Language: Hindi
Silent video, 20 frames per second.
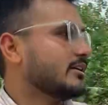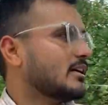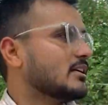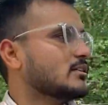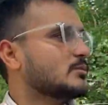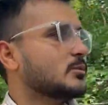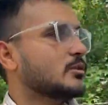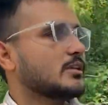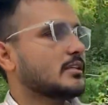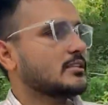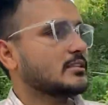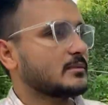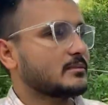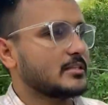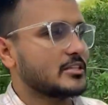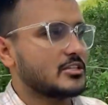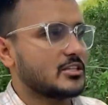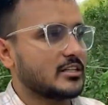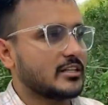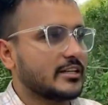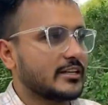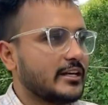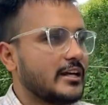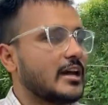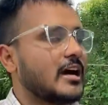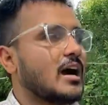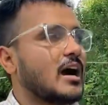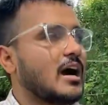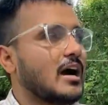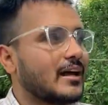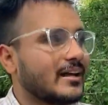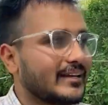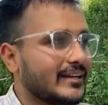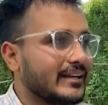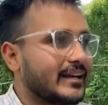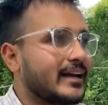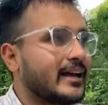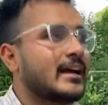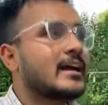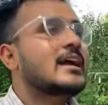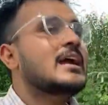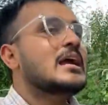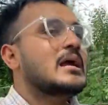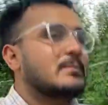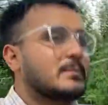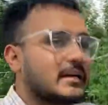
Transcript: ट्रांसपोर्टेशन में चल रही है आ रही है